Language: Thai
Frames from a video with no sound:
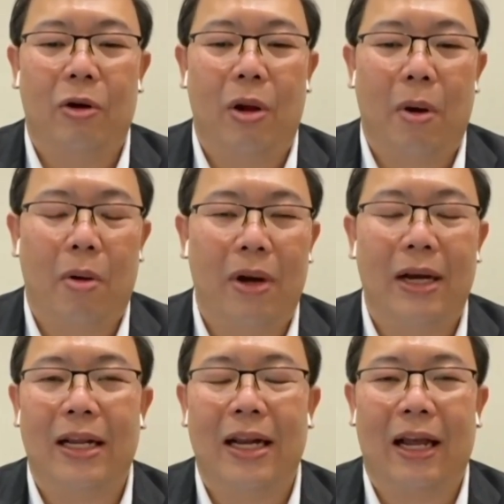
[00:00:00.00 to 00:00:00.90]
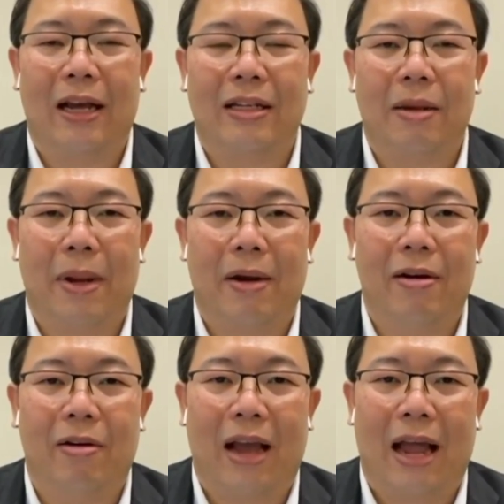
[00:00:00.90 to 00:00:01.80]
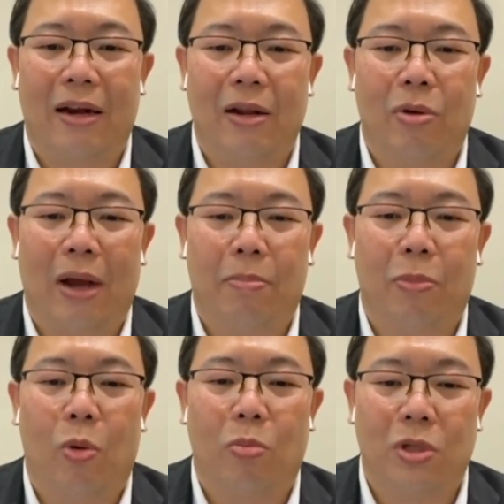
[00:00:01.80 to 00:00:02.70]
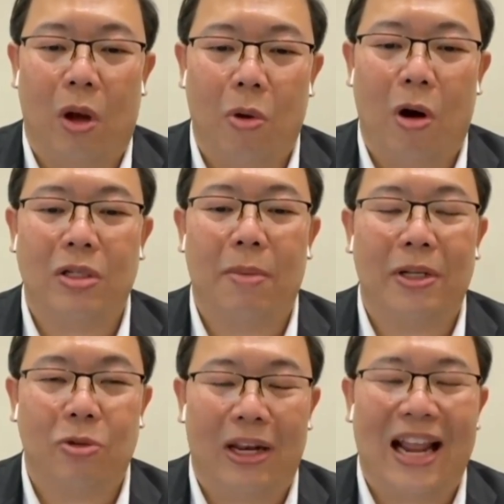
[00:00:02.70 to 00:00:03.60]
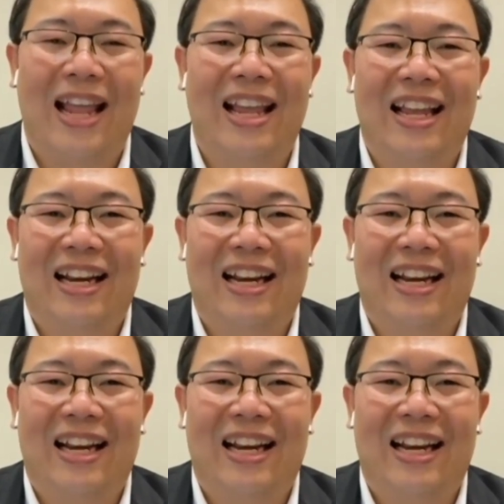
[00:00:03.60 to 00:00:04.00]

โดยเฉพาะวันนี้เนี่ยก็จะเป็นเรื่องของการดีลกับกลุ่มสวซึ่งเป็นส่วนใหญ่